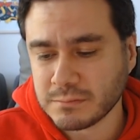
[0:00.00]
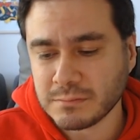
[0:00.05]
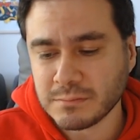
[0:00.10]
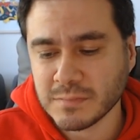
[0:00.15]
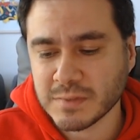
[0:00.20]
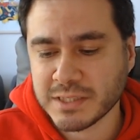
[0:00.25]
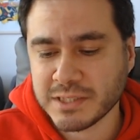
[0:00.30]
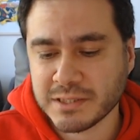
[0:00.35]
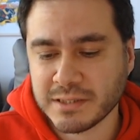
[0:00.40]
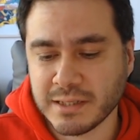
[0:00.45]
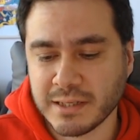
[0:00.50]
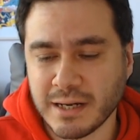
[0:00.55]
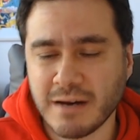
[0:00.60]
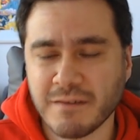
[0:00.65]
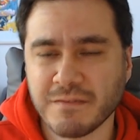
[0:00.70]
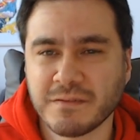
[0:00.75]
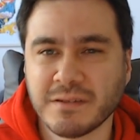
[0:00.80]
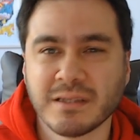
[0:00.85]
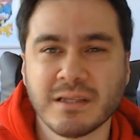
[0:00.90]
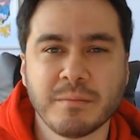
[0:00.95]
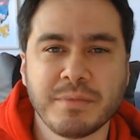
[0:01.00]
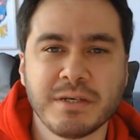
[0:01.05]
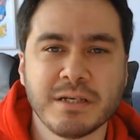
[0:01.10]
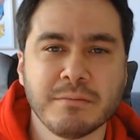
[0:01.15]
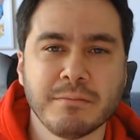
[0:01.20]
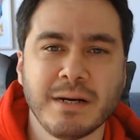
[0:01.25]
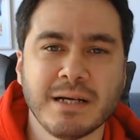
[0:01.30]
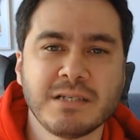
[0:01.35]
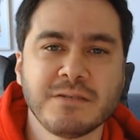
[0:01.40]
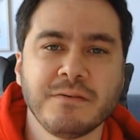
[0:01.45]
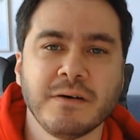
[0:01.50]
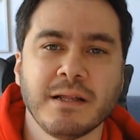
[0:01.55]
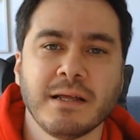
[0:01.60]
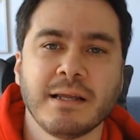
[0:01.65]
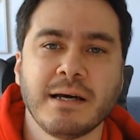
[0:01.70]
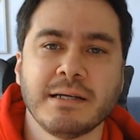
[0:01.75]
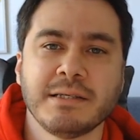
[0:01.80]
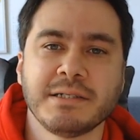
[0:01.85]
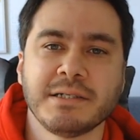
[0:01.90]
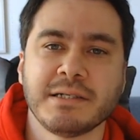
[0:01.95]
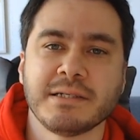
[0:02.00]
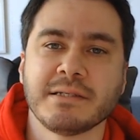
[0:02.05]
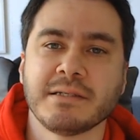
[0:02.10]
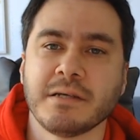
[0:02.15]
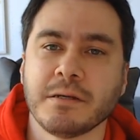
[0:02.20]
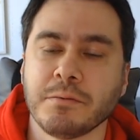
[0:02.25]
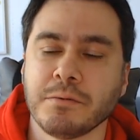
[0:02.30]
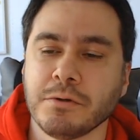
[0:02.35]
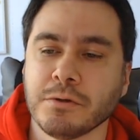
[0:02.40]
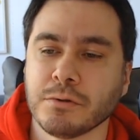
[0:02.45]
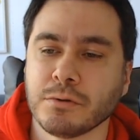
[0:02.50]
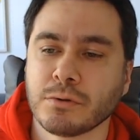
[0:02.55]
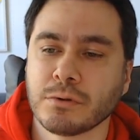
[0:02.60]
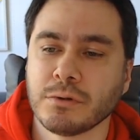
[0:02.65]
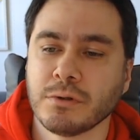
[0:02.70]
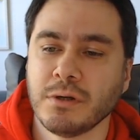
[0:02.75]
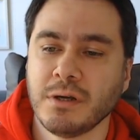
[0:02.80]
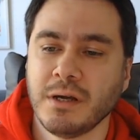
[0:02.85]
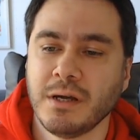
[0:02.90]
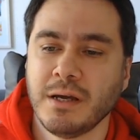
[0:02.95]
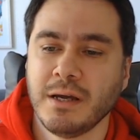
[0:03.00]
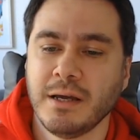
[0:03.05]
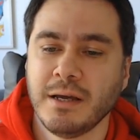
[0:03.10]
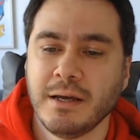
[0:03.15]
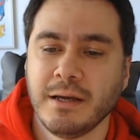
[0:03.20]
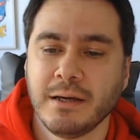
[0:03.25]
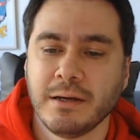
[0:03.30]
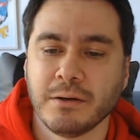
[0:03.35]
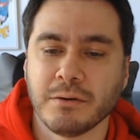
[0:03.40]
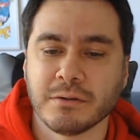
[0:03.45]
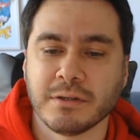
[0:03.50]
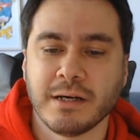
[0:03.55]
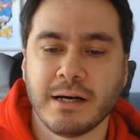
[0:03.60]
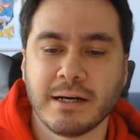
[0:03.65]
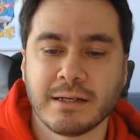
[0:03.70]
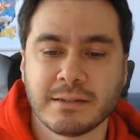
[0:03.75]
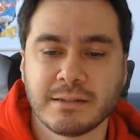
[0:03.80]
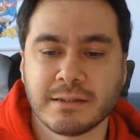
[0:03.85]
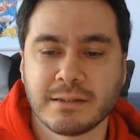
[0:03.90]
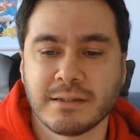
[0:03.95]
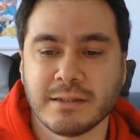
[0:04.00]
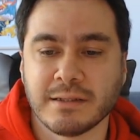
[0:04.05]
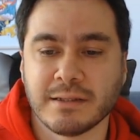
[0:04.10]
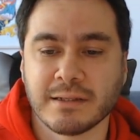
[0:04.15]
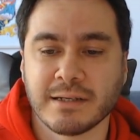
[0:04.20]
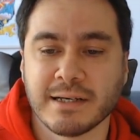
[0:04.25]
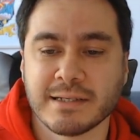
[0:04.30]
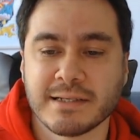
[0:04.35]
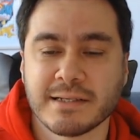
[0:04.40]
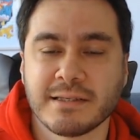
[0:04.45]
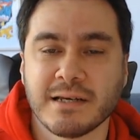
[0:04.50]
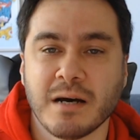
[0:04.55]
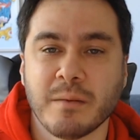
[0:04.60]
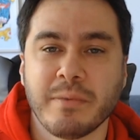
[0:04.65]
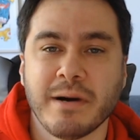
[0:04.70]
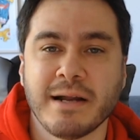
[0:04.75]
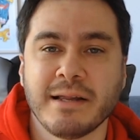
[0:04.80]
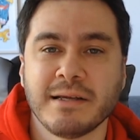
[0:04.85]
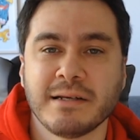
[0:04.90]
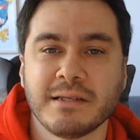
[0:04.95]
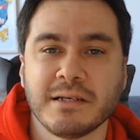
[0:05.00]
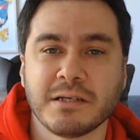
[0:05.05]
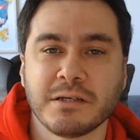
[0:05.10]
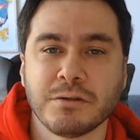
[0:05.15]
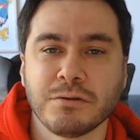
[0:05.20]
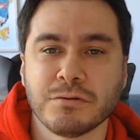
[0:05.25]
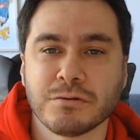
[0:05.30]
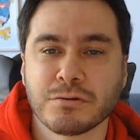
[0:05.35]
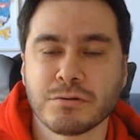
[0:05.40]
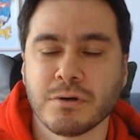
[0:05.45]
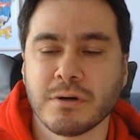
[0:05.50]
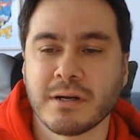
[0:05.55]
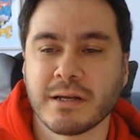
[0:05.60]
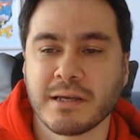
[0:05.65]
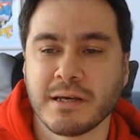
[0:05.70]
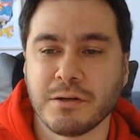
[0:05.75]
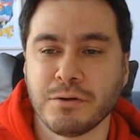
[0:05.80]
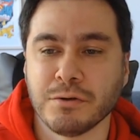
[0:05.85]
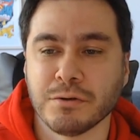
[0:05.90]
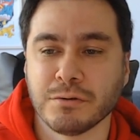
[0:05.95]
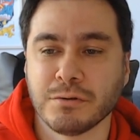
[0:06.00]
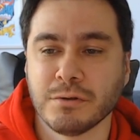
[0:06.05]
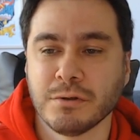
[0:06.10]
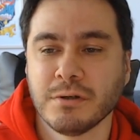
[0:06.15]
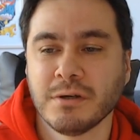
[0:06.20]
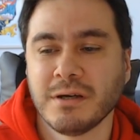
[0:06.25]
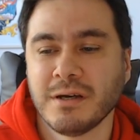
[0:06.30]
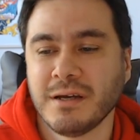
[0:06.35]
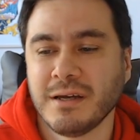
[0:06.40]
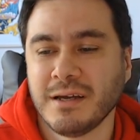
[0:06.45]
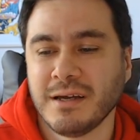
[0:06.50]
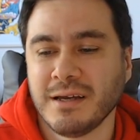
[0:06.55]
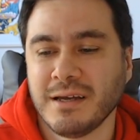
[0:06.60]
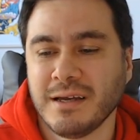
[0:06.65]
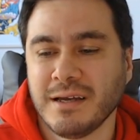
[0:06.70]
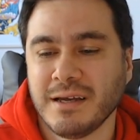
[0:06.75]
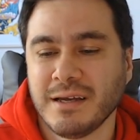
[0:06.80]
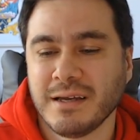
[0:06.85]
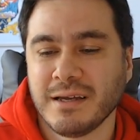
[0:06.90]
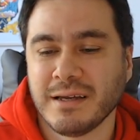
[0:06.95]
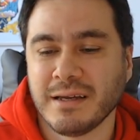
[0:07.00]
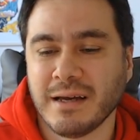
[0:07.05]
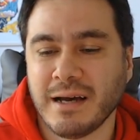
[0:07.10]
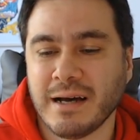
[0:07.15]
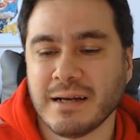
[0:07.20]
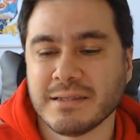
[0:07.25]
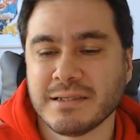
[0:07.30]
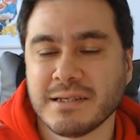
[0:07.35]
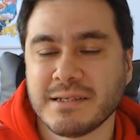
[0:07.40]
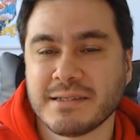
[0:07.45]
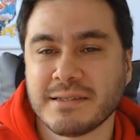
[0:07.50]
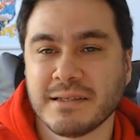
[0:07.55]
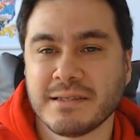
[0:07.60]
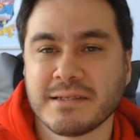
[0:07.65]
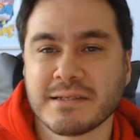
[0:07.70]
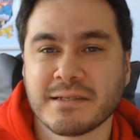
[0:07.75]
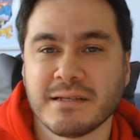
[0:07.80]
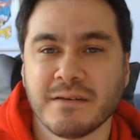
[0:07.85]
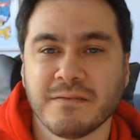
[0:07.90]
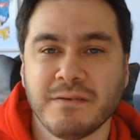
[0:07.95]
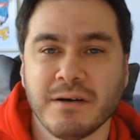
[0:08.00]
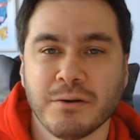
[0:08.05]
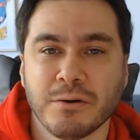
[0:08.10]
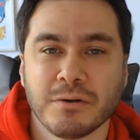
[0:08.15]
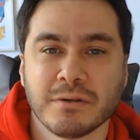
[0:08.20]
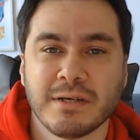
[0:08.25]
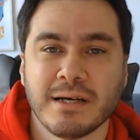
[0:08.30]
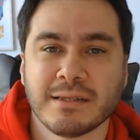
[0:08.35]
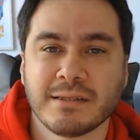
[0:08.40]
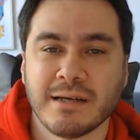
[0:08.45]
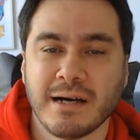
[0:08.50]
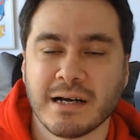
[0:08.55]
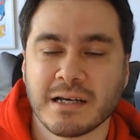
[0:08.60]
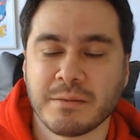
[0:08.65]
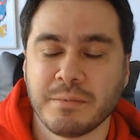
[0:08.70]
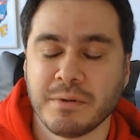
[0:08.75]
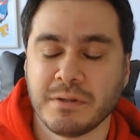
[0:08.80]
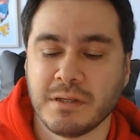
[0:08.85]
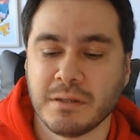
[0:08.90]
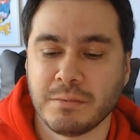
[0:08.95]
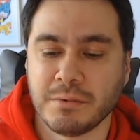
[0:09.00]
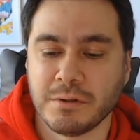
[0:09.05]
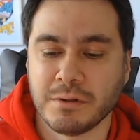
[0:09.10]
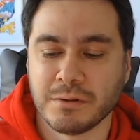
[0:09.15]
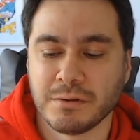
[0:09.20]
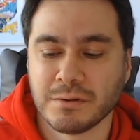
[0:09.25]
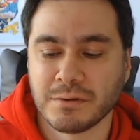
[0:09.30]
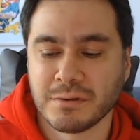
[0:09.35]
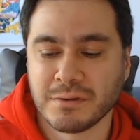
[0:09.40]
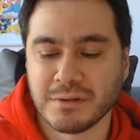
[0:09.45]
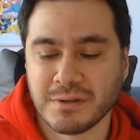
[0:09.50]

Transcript: işte haftada bir maç falan anca izleyebiliyorduk. O da artık e, gazete haberleri de iki gün sonra geliyordu. E, anca istatistikleri falan oradan takip edebiliyorduk.